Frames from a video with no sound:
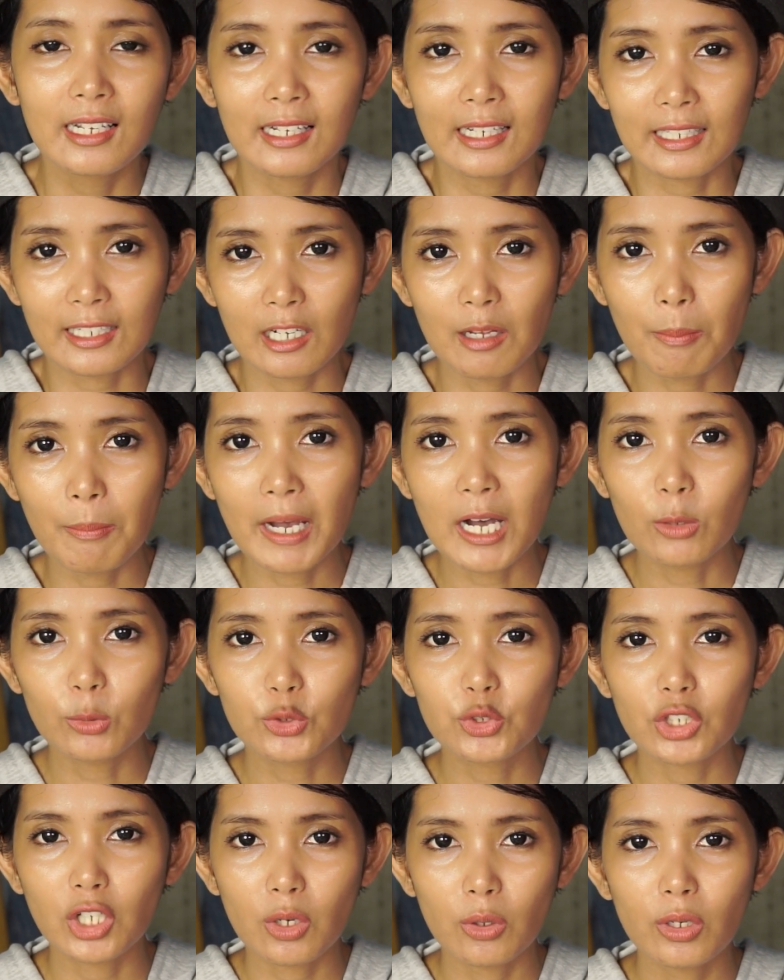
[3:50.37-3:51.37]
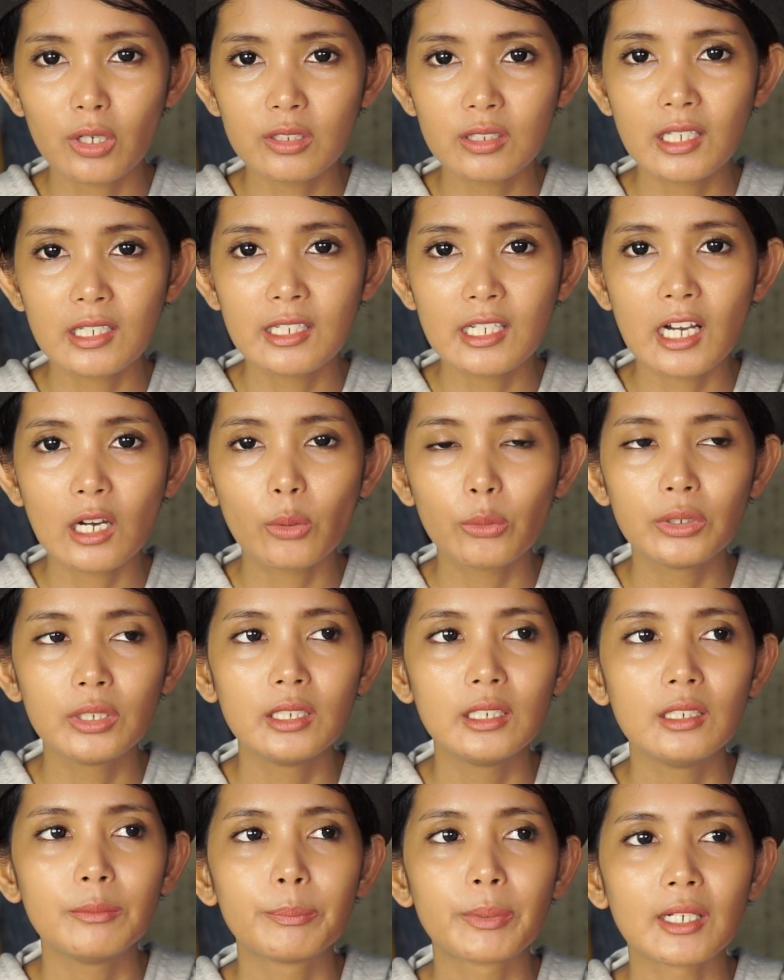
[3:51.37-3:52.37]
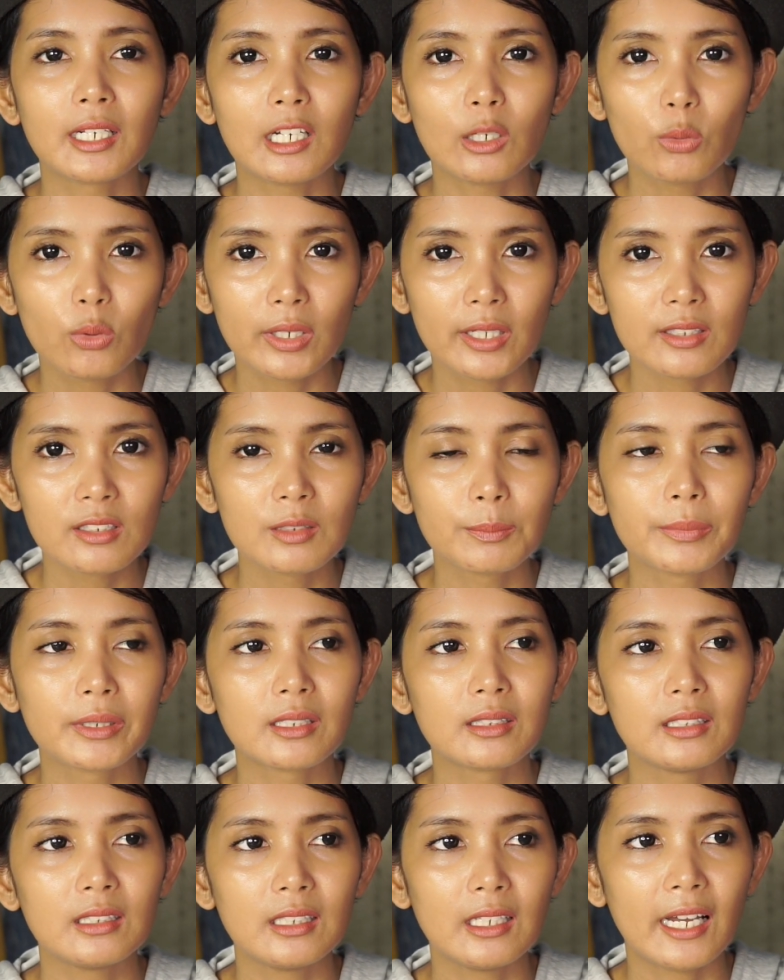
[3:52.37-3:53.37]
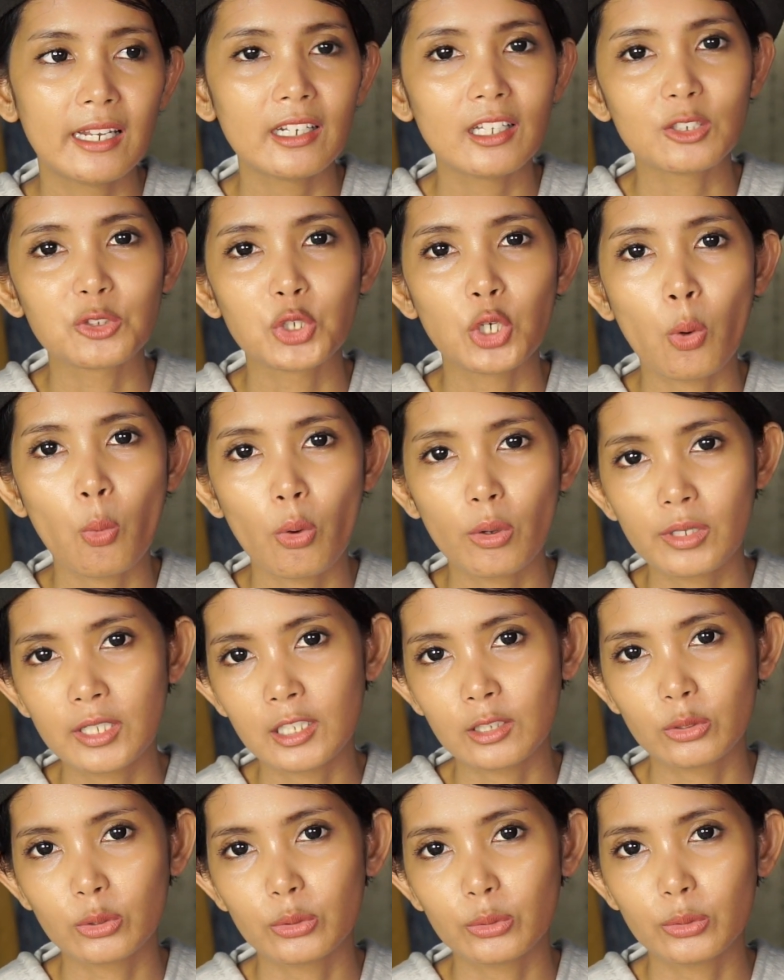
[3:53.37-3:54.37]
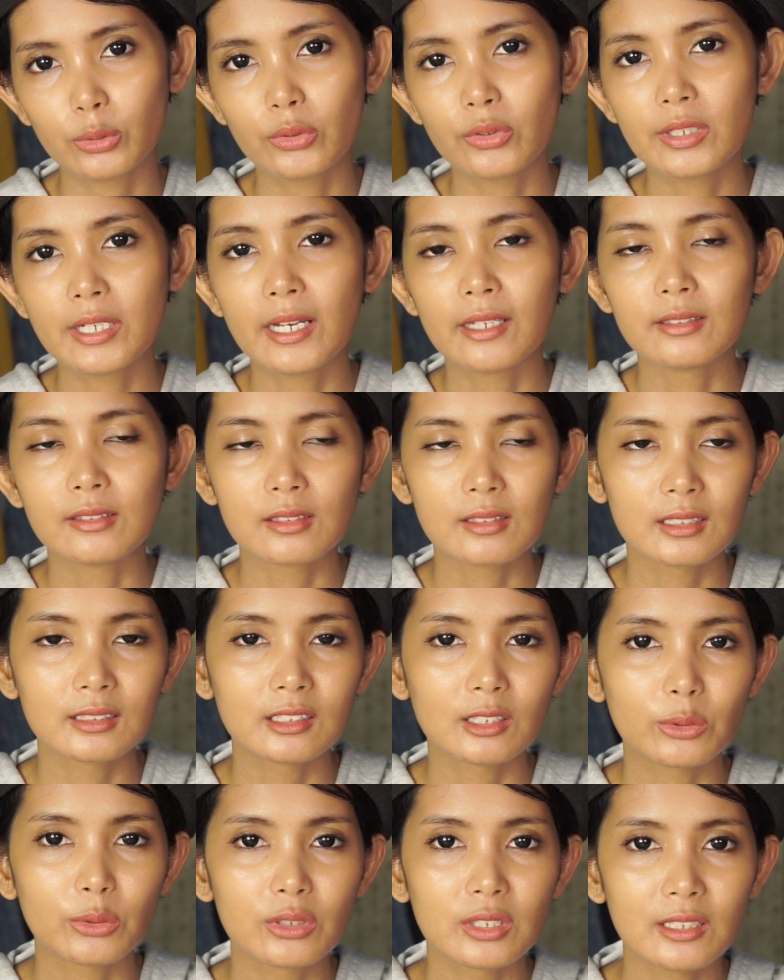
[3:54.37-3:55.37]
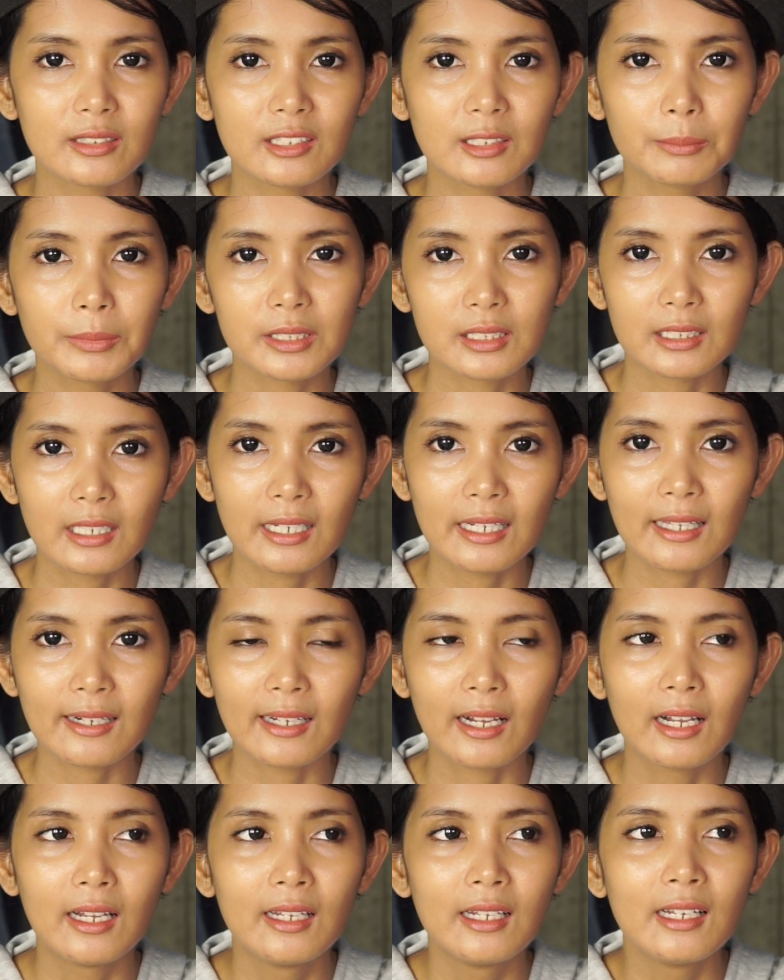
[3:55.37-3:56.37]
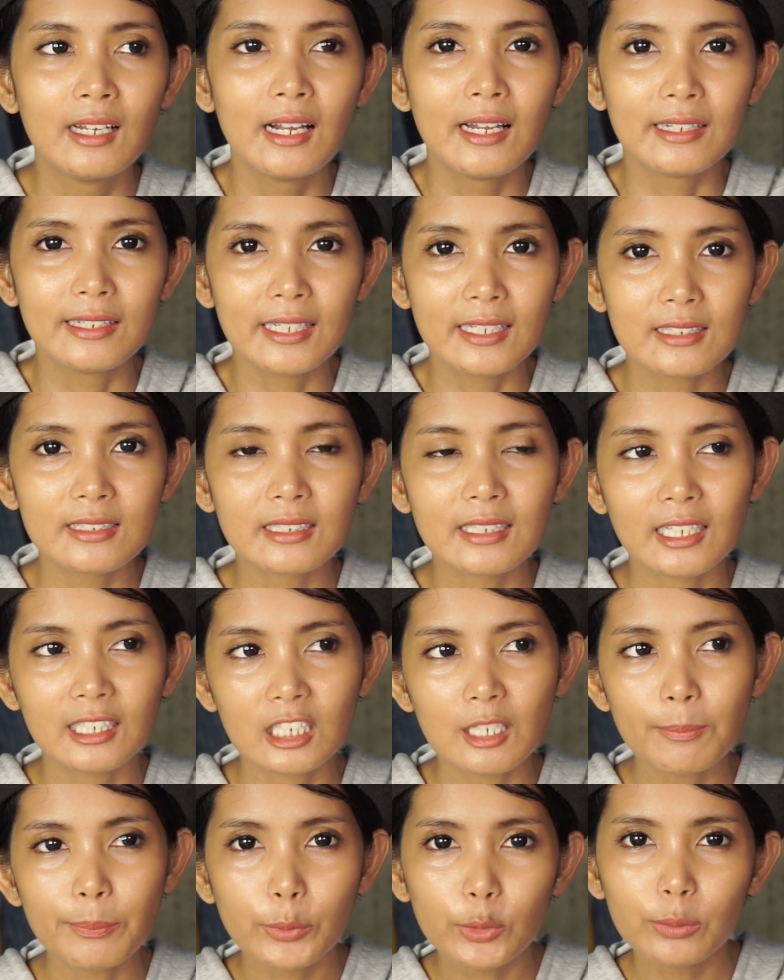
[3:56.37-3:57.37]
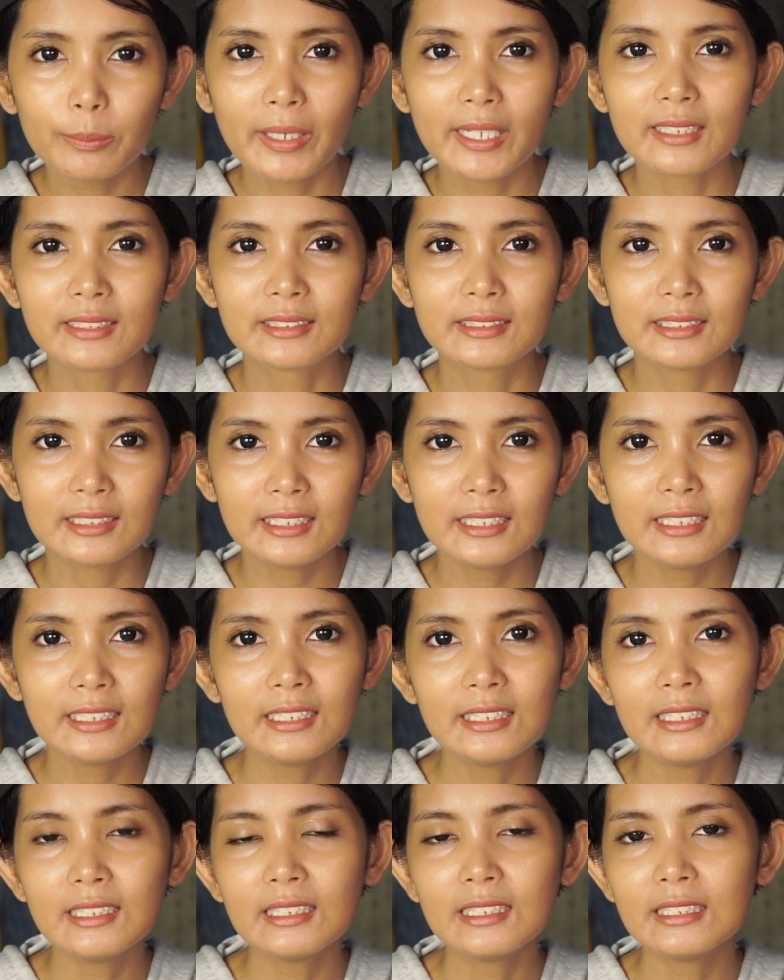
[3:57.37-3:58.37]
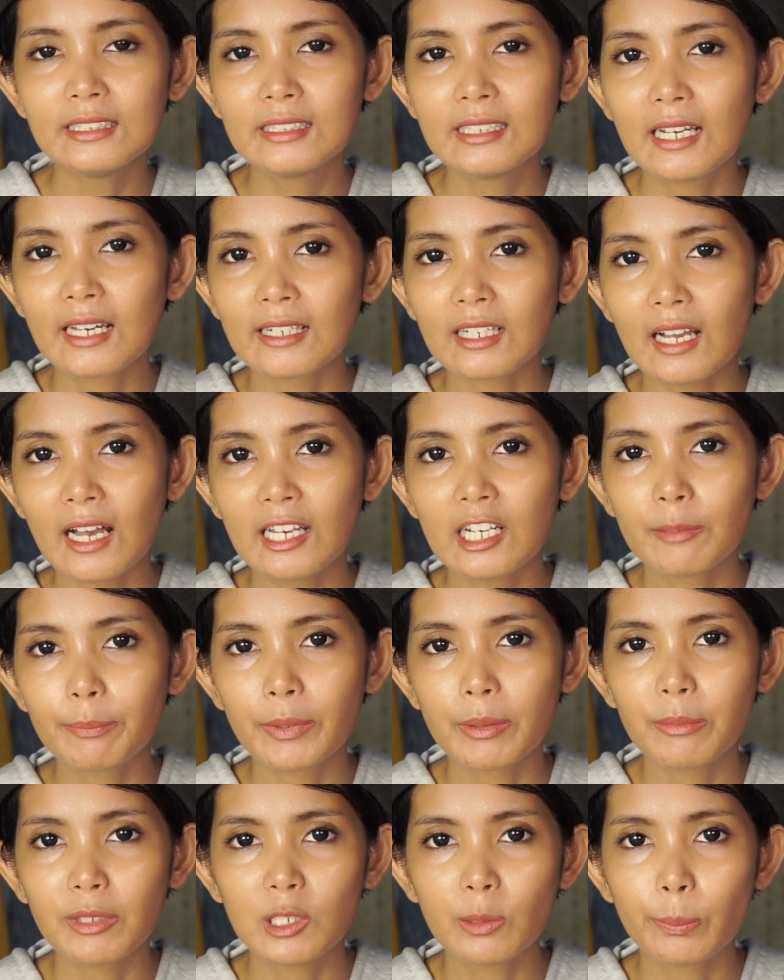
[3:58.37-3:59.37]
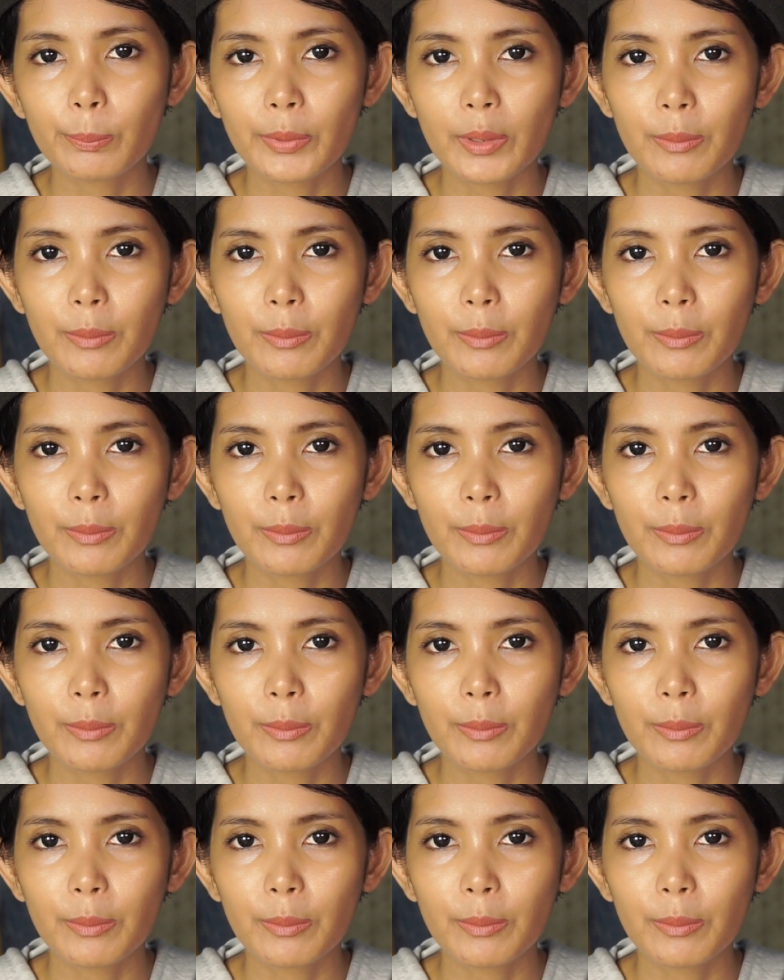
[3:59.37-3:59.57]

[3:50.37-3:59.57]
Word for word: karena mau cowok jadi aku diperlakukan seperti anak cowok gitu dan keterusan sampai sekarang dan sekarang pun masih jarang ada peminim